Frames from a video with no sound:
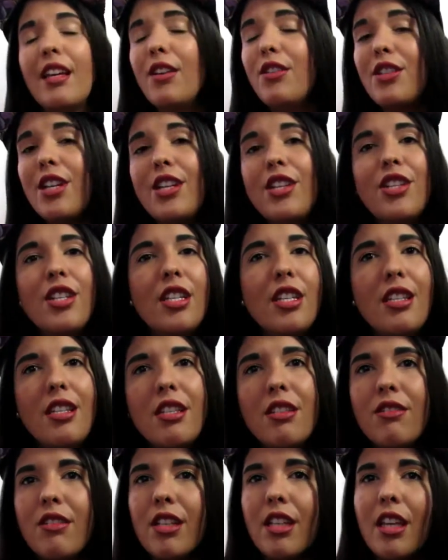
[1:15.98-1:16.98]
eu já
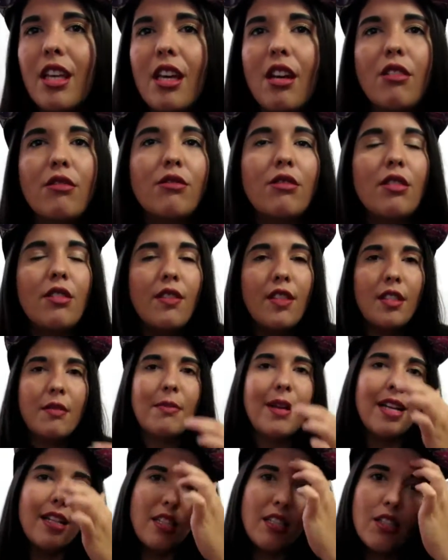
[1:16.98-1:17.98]
disse isso aqui, que é um dos vídeos
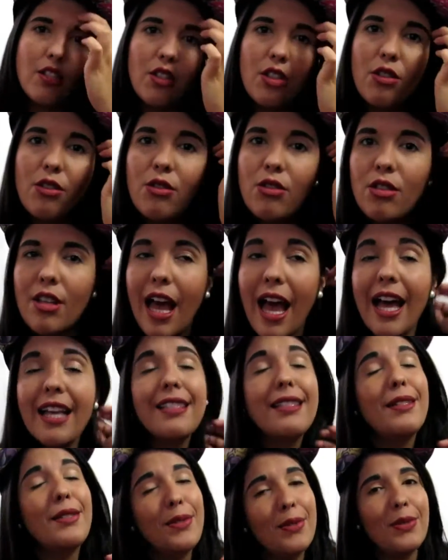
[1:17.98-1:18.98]
mais assistidos,
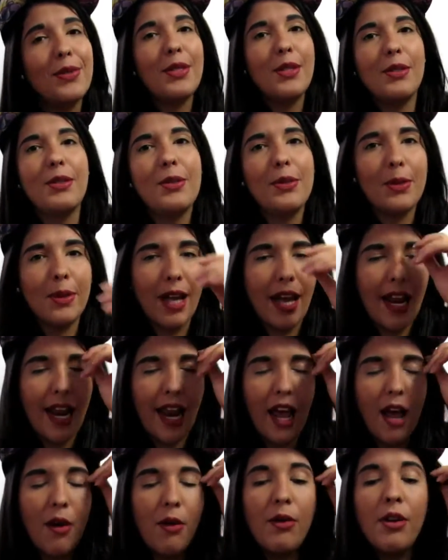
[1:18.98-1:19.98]
assistidos do
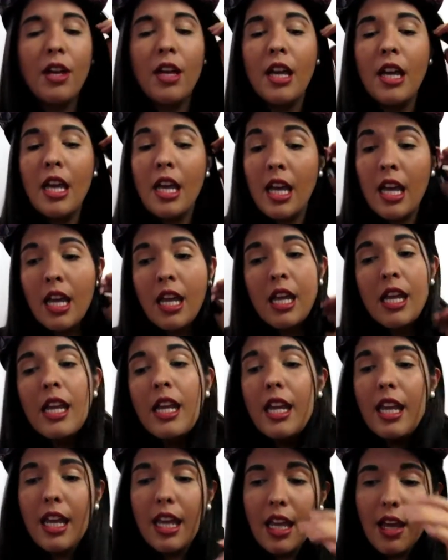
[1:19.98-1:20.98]
canal.
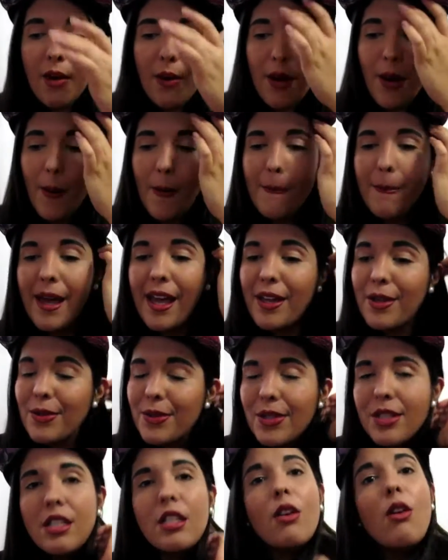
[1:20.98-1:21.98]
E eu
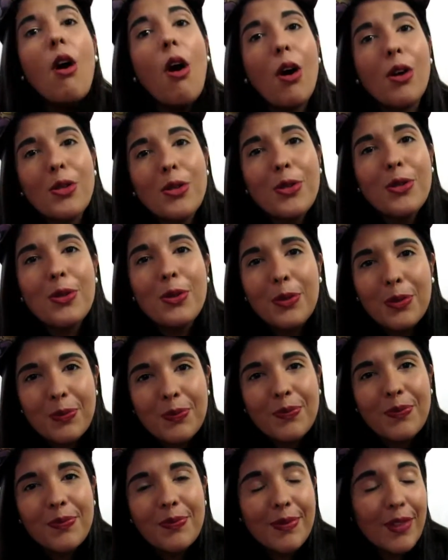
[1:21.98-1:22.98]
realmente gosto
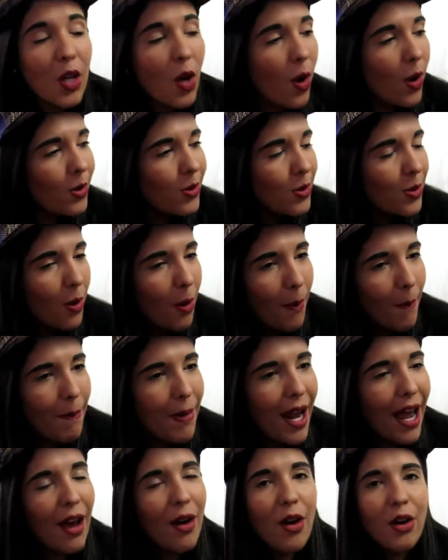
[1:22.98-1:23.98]
Gosto de
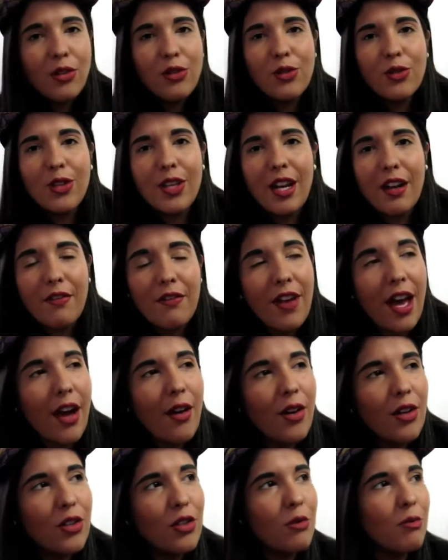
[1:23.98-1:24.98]
comprar, gosto de
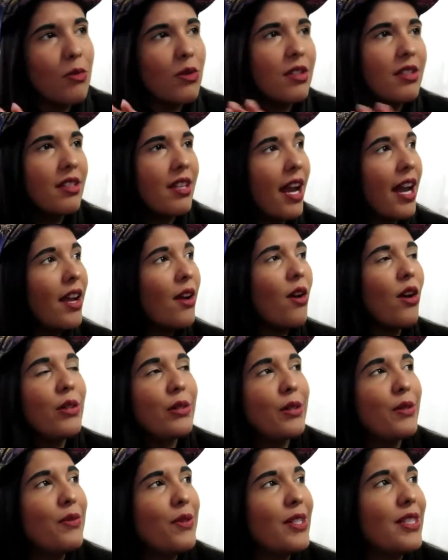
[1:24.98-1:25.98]
gravar, gosto de mostrar e
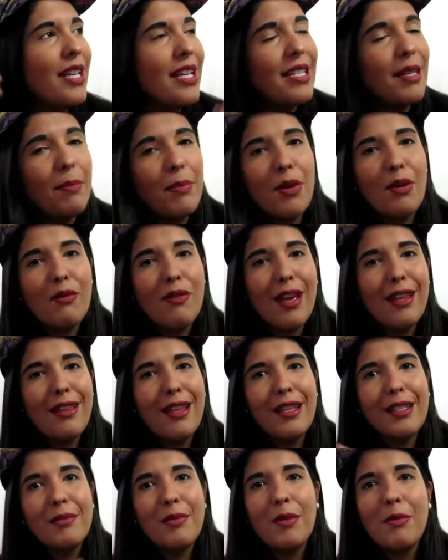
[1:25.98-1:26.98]
gosto que vocês
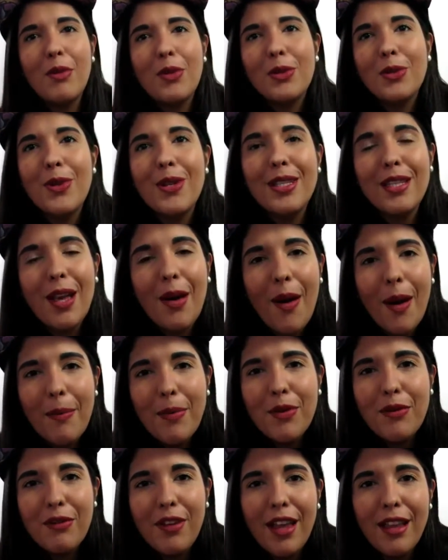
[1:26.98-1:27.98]
aproveitem as promoções que eu
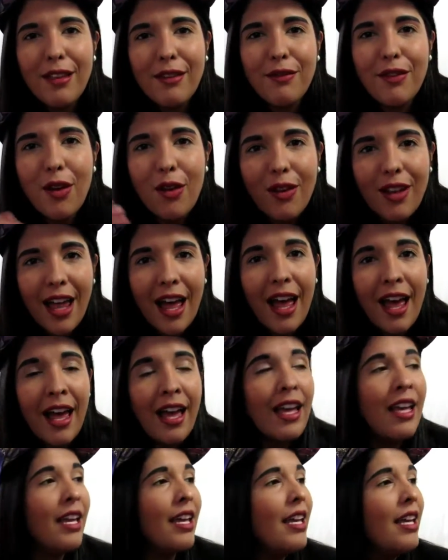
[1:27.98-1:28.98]
aproveito e vão
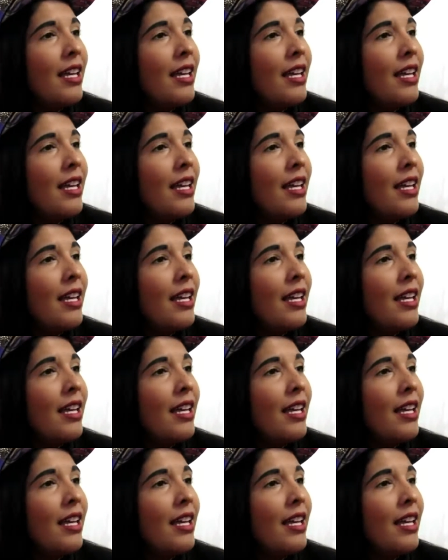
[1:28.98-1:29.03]
lá.